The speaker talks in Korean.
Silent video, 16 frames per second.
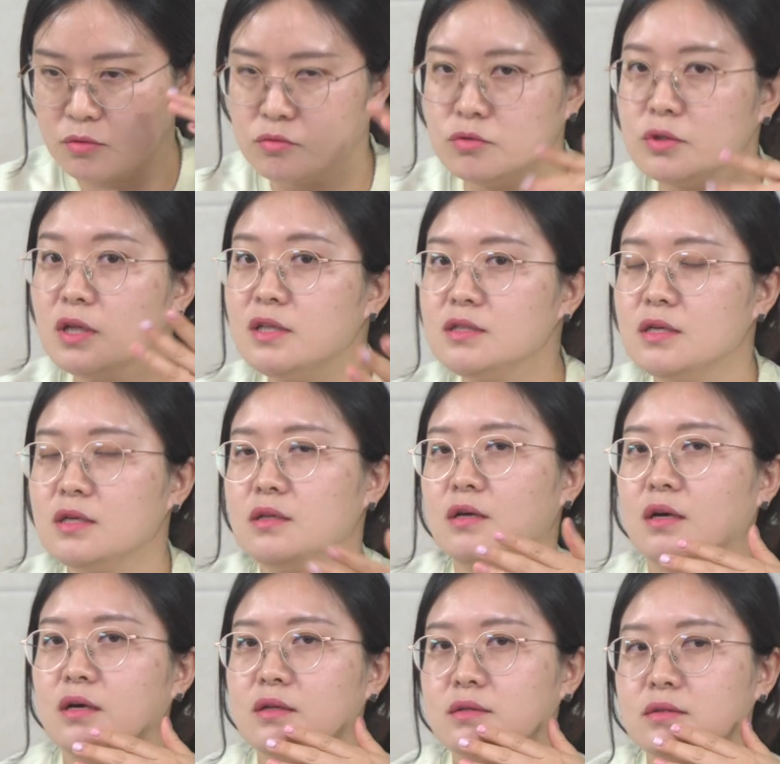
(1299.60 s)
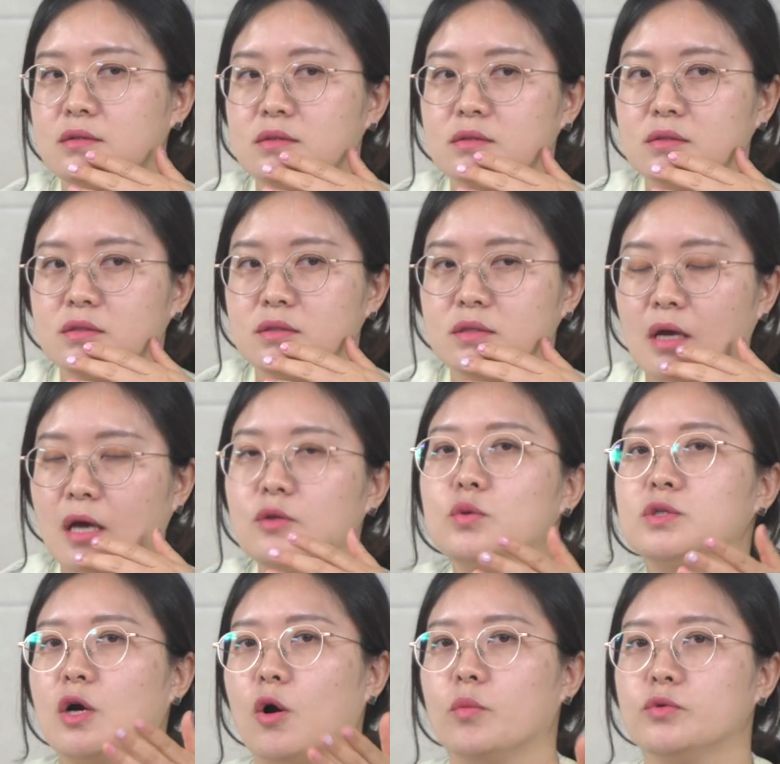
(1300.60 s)
꿀단지에 대한 그 애도
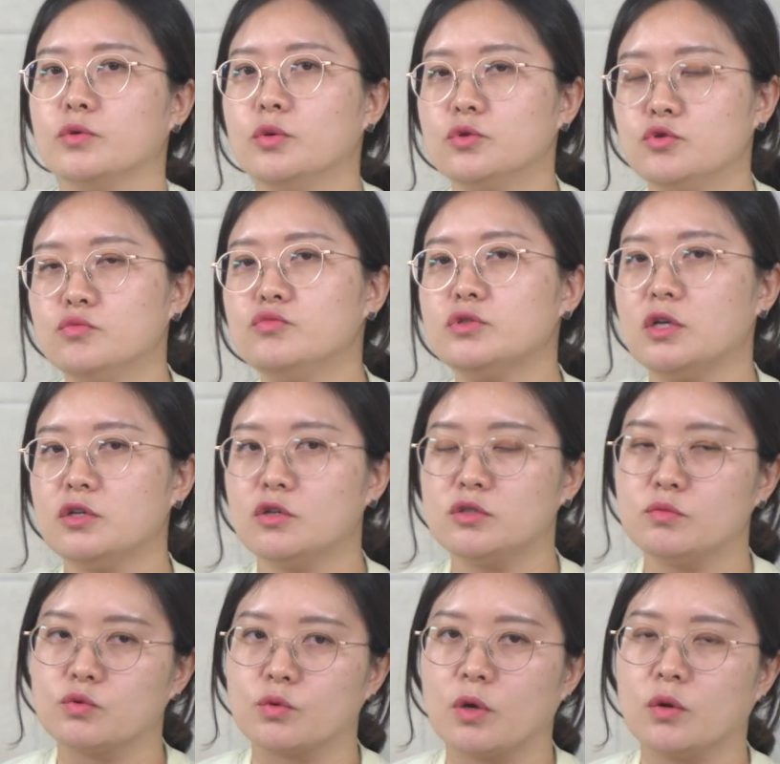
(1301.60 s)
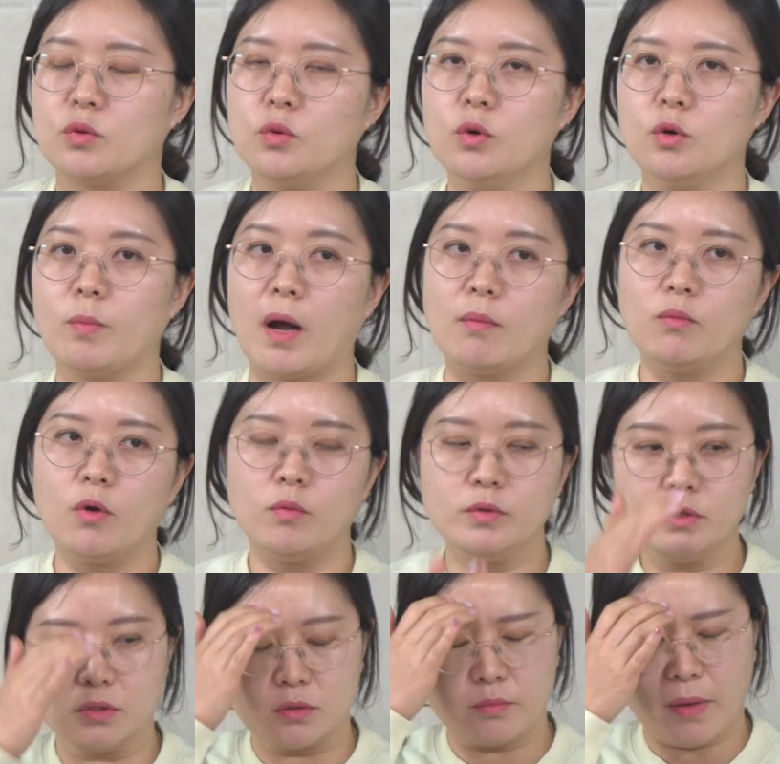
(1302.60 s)
작업도 충분히 하셨으면 좋겠고 음.
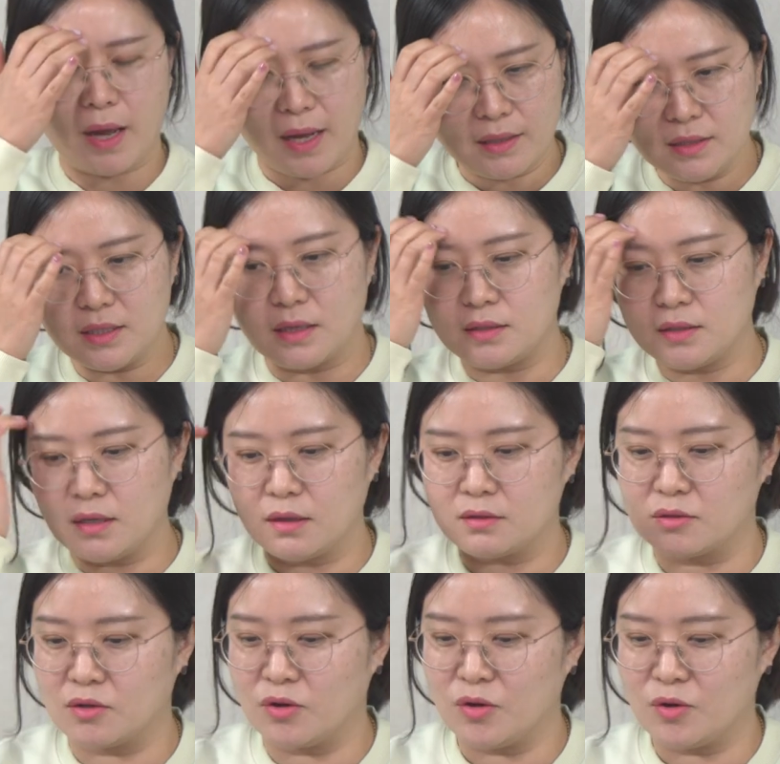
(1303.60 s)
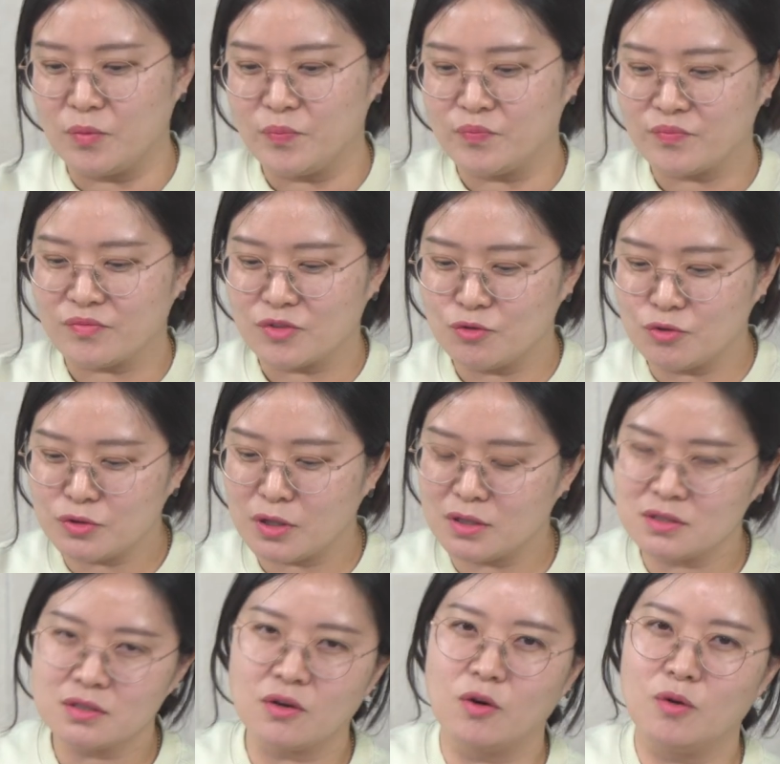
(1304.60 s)
방법은 많이 얘기하는 거.
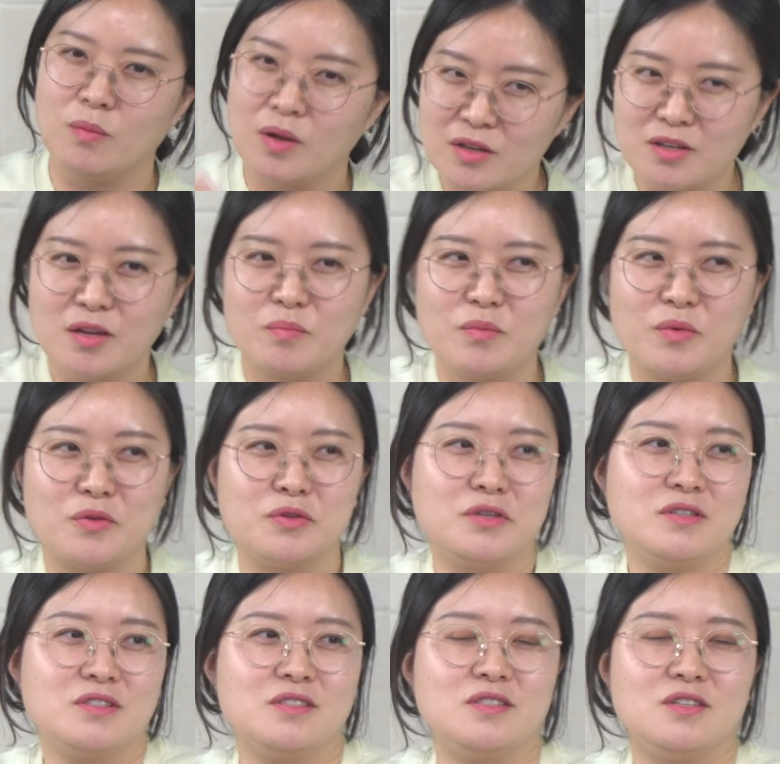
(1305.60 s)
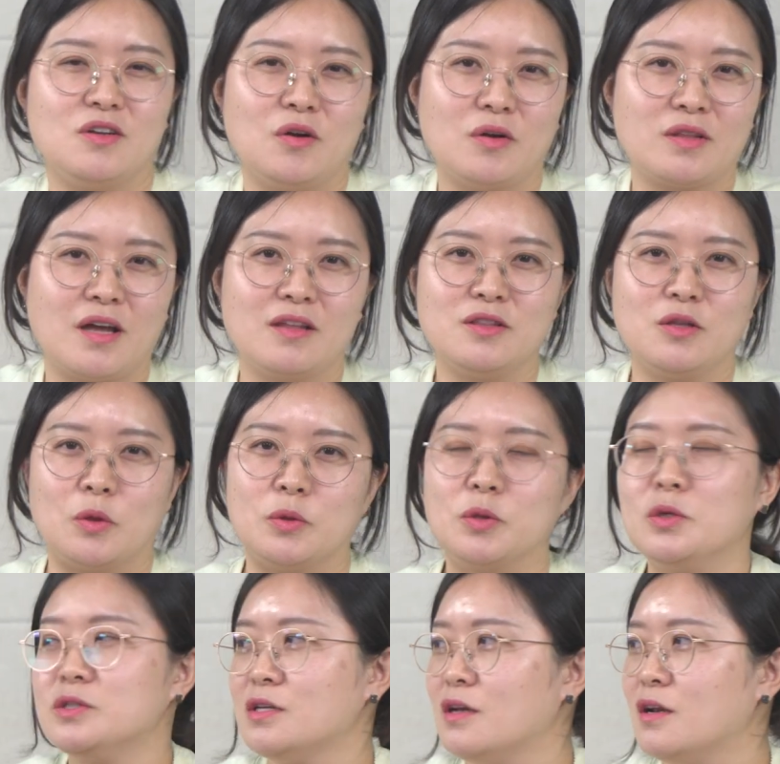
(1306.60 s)
꿀단지가 음. 얼마나 예뻤는지, 나한테
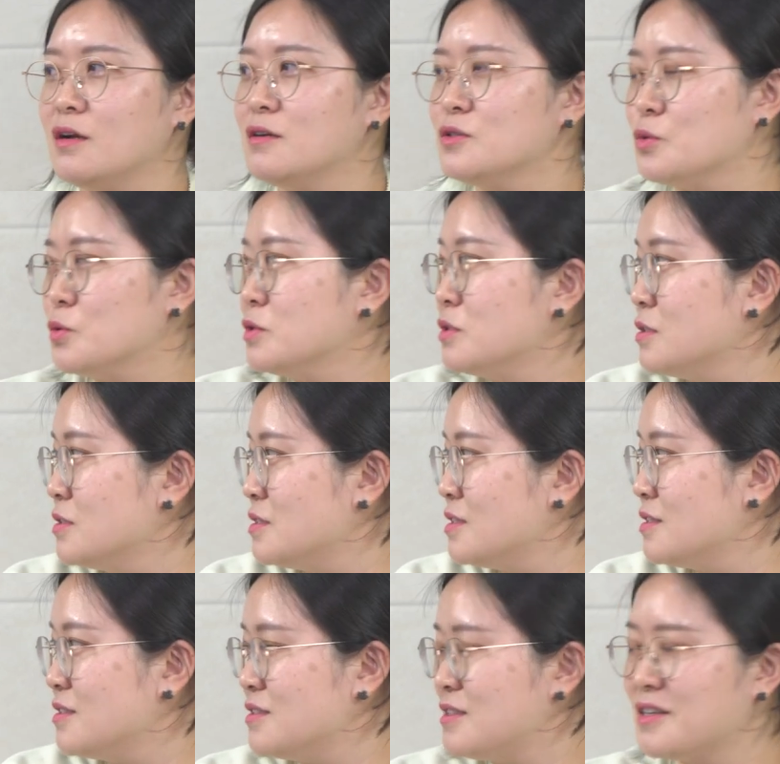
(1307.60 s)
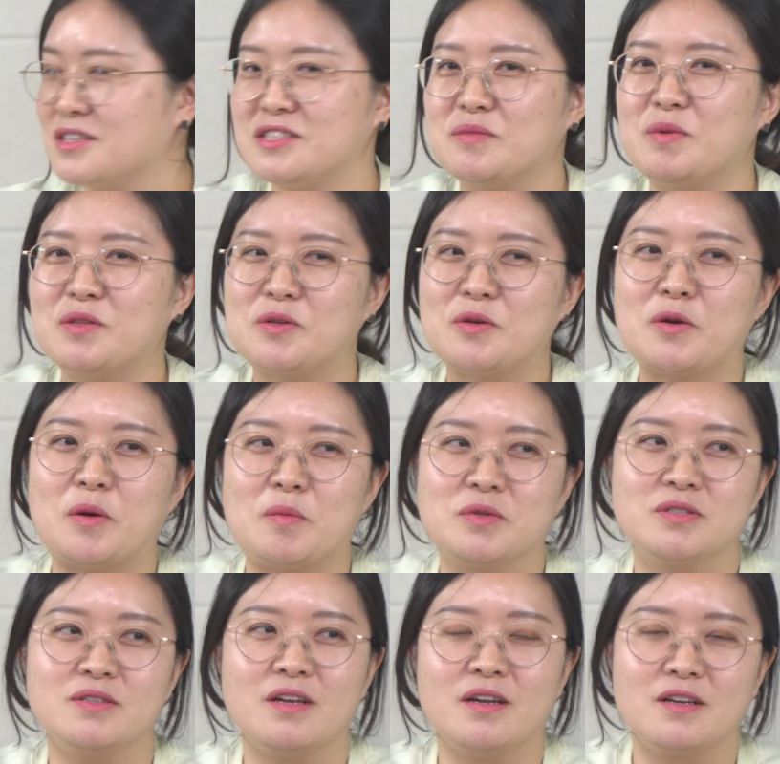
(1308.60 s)
어떤 사랑을 줬는지, 내가 집에
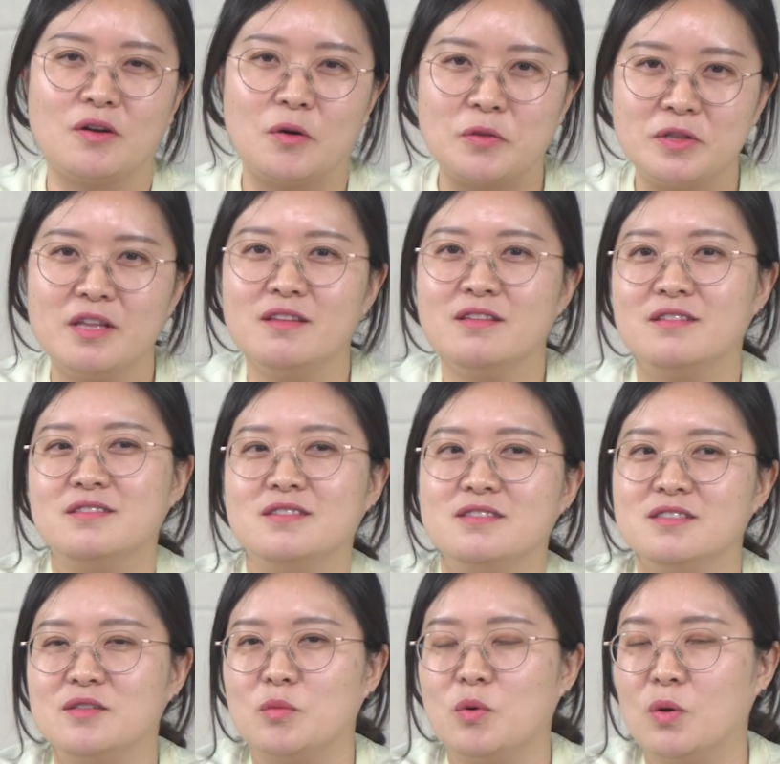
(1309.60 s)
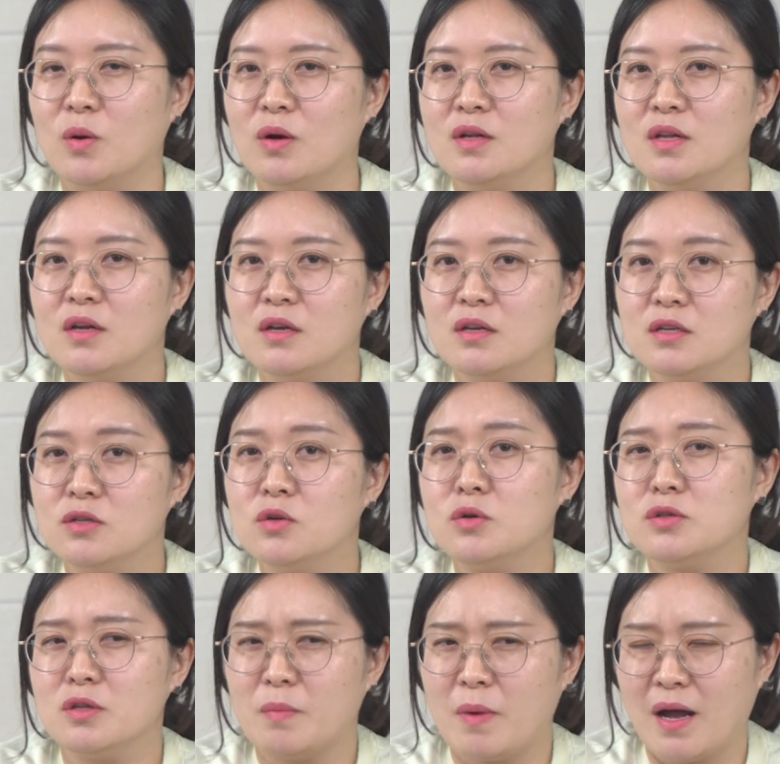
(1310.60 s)
들어가면 그 애가 어땠는지, 뭐, 이런
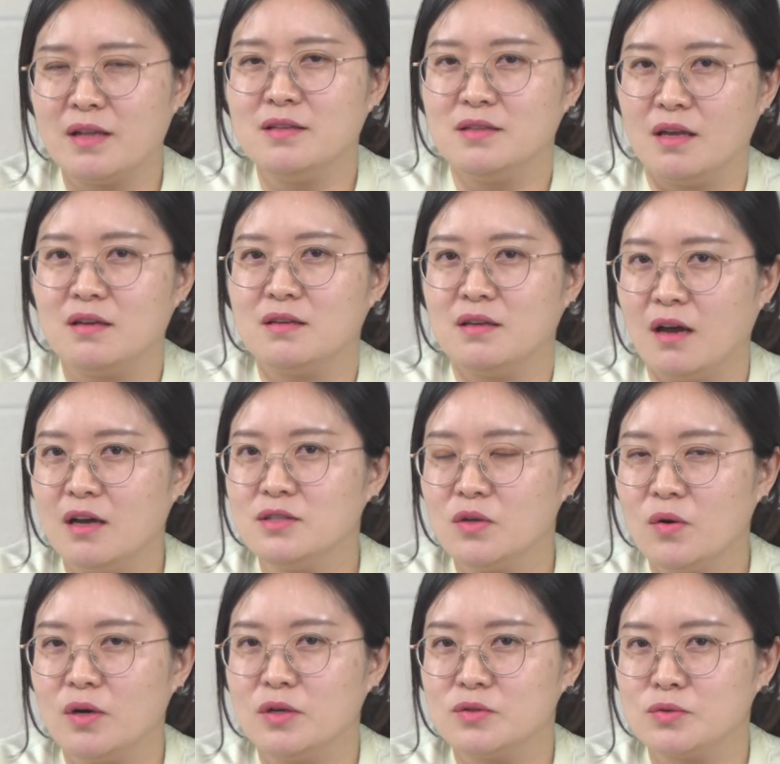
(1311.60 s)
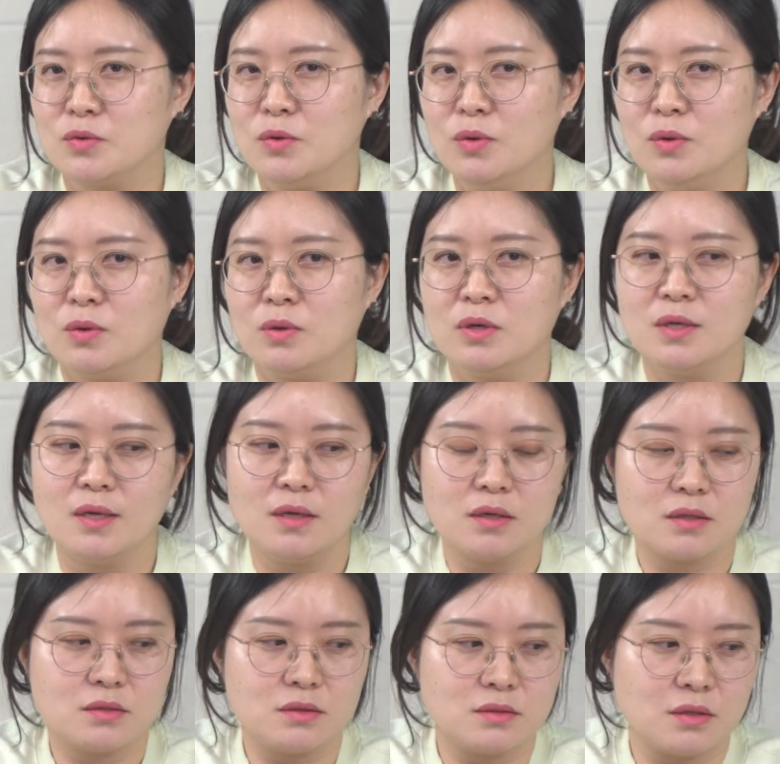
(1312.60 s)
것들 많이 얘기하셔가지고,
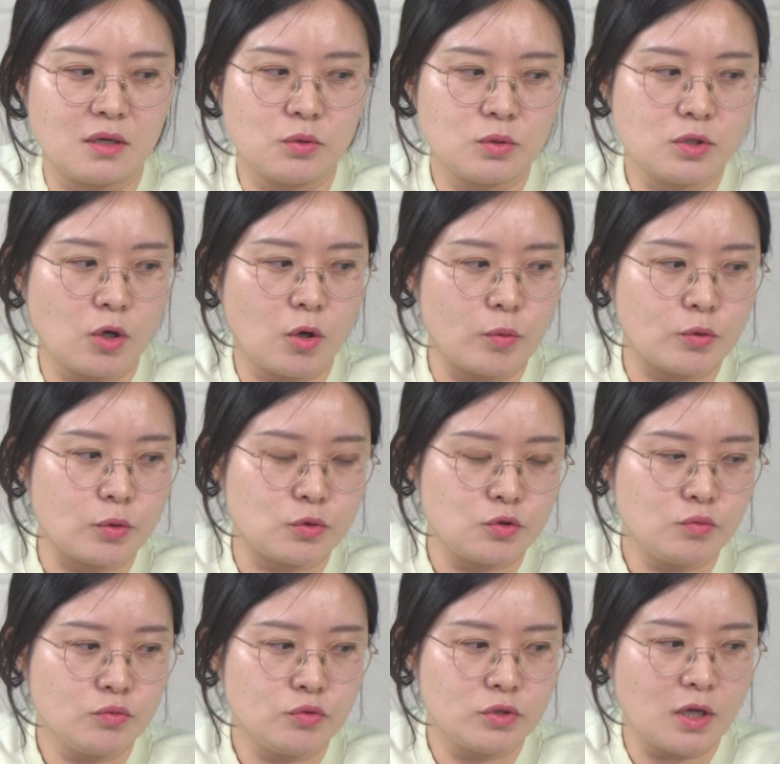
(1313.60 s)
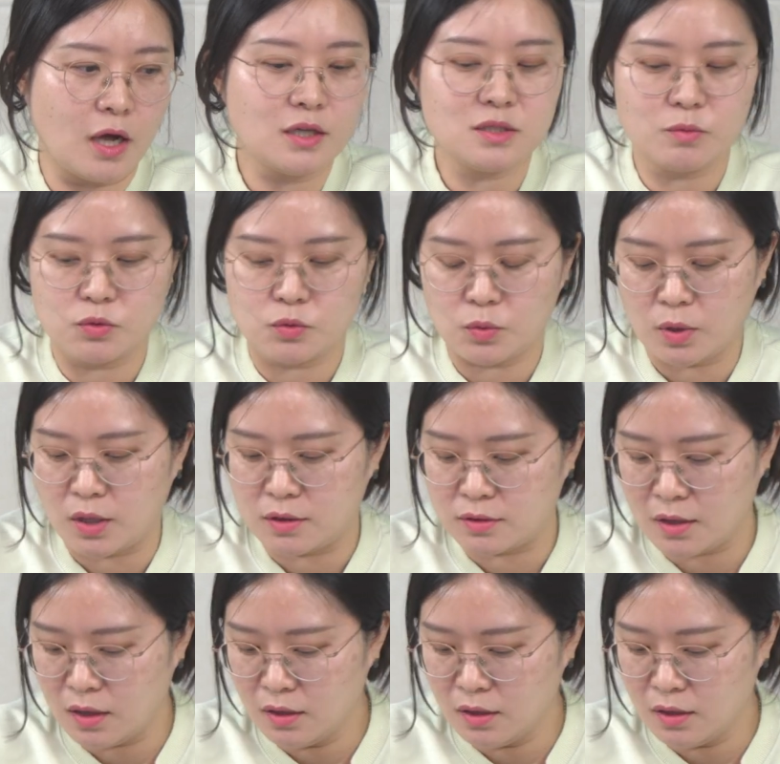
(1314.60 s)
그 애도 작업도 충분히 하시면 좋겠다,